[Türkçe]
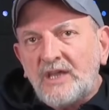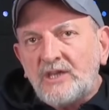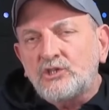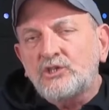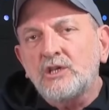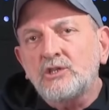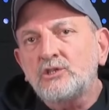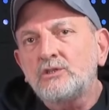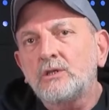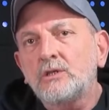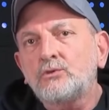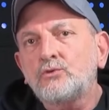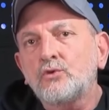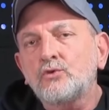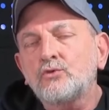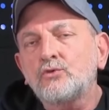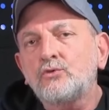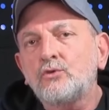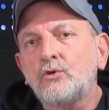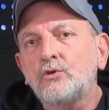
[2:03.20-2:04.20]
5 yaşındaki
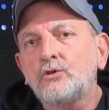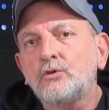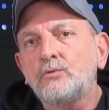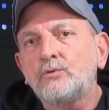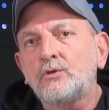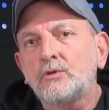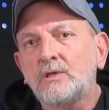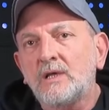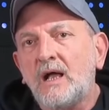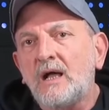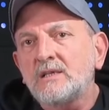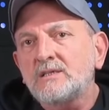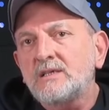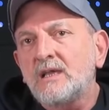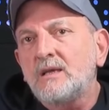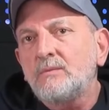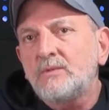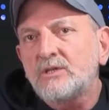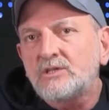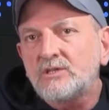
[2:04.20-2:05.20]
çocuk gördü bunu.
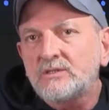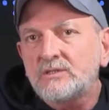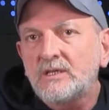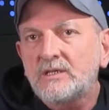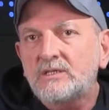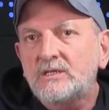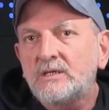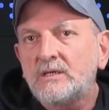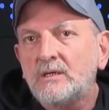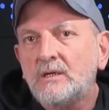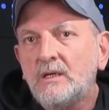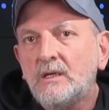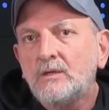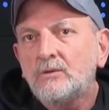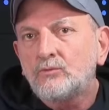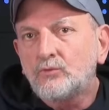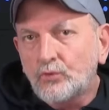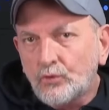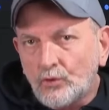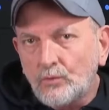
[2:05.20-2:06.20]
Galatasaray maçındaki
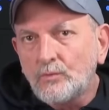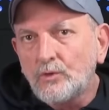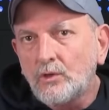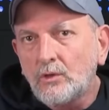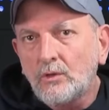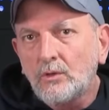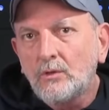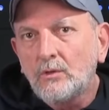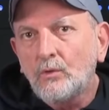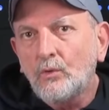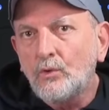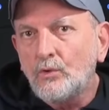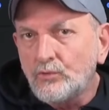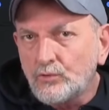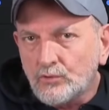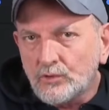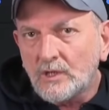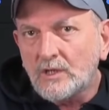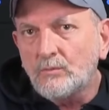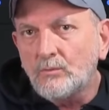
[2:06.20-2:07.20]
durumu,
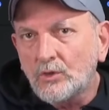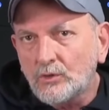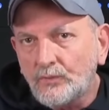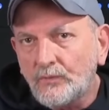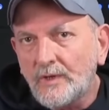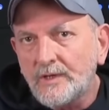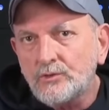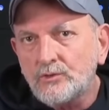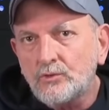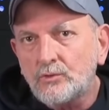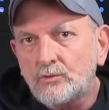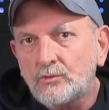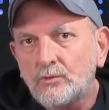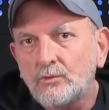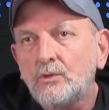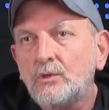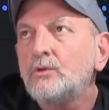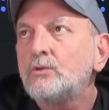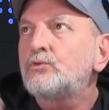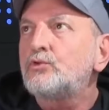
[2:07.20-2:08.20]
oyuncuların
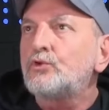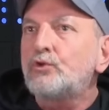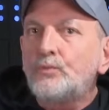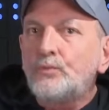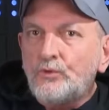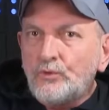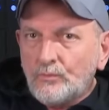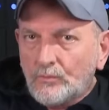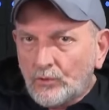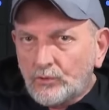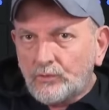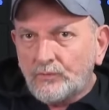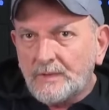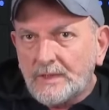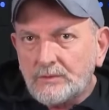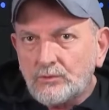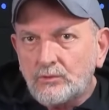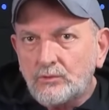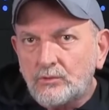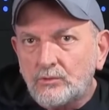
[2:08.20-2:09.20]
motivasyonunu, tribünün
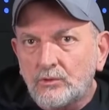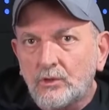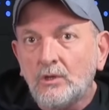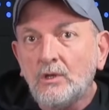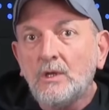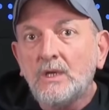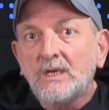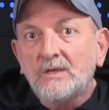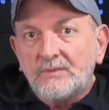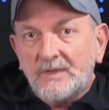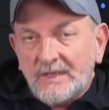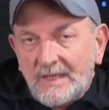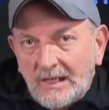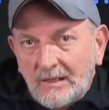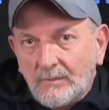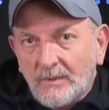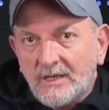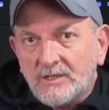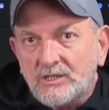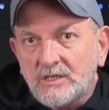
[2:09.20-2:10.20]
motivasyonunu
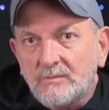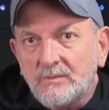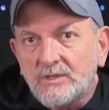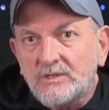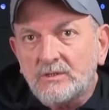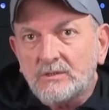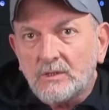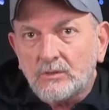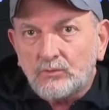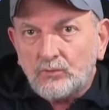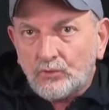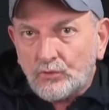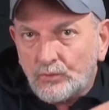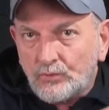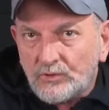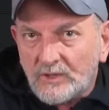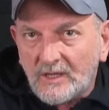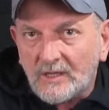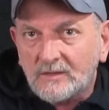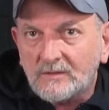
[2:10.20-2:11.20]
Fenerbahçe maçında
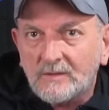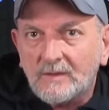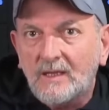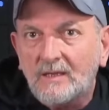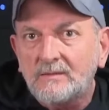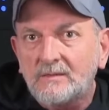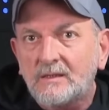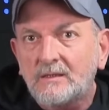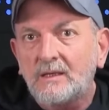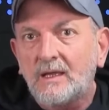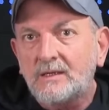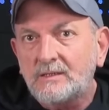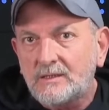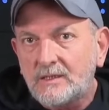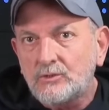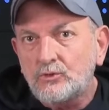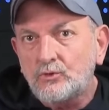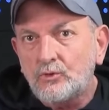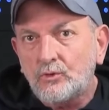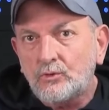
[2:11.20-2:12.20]
tribünden atılanları da
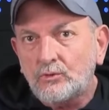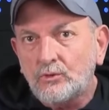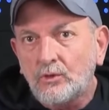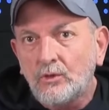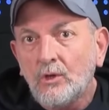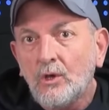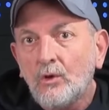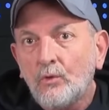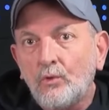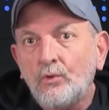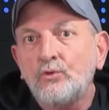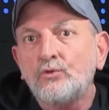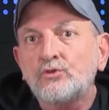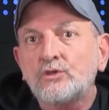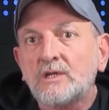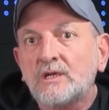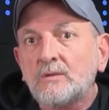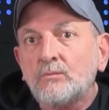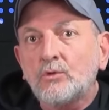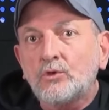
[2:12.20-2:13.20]
herkes gördü.
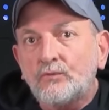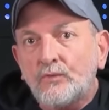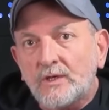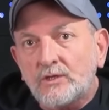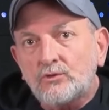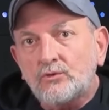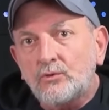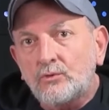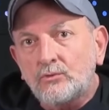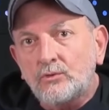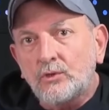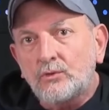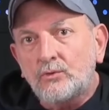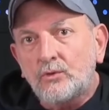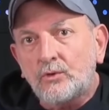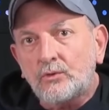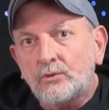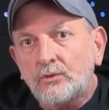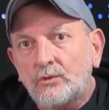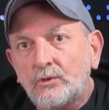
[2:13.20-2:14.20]
Oyuncuların motivasyonunu da
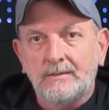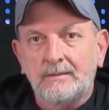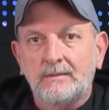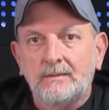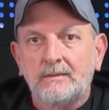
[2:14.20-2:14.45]
gördü.